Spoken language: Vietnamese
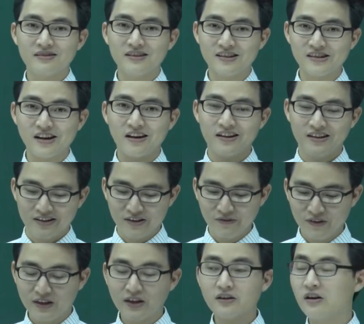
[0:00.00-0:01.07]
Được chưa? Từ
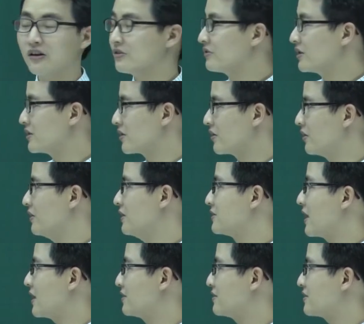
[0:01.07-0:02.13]
phân tích đó chúng ta sẽ có lời
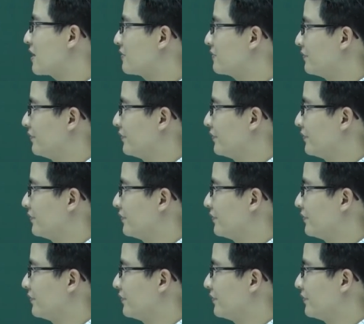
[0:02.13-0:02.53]
giải như sau.